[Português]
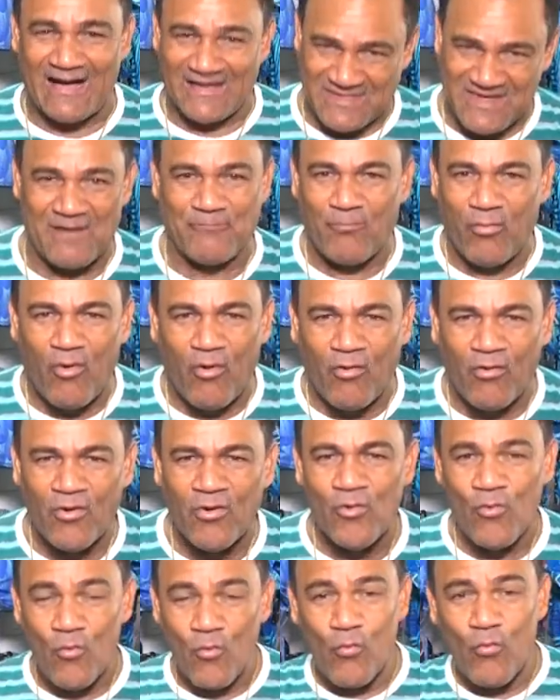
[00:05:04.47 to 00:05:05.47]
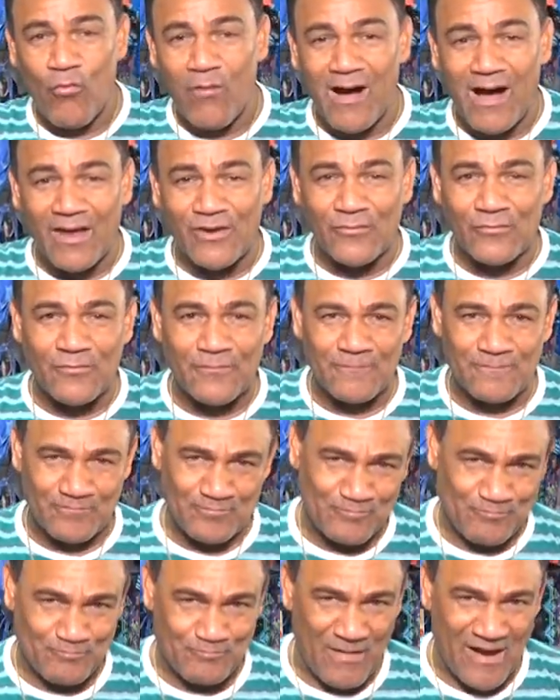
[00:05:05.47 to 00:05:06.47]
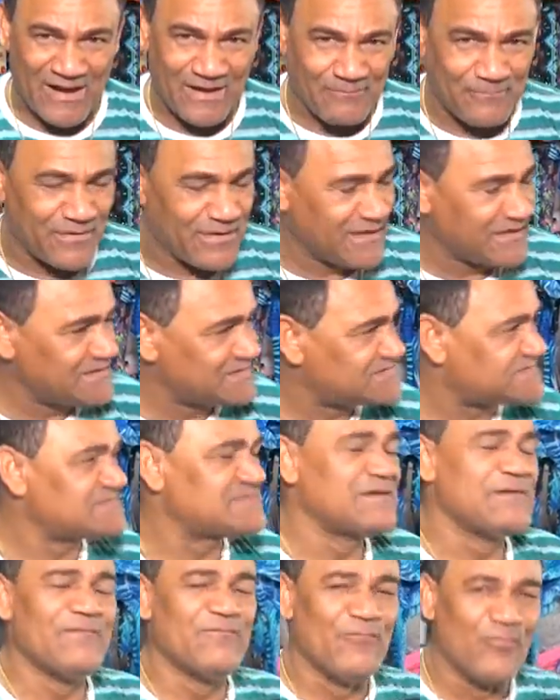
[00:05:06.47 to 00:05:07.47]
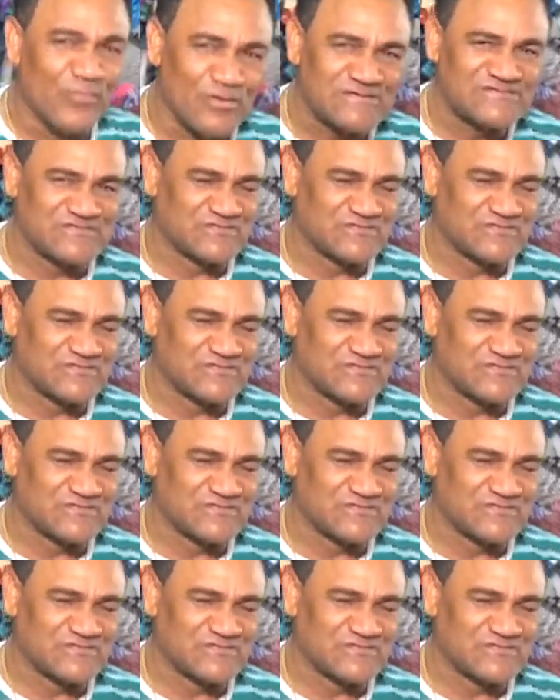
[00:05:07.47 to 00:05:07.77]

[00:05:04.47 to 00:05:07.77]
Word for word: aqui é bom. Um ano. Parabéns muito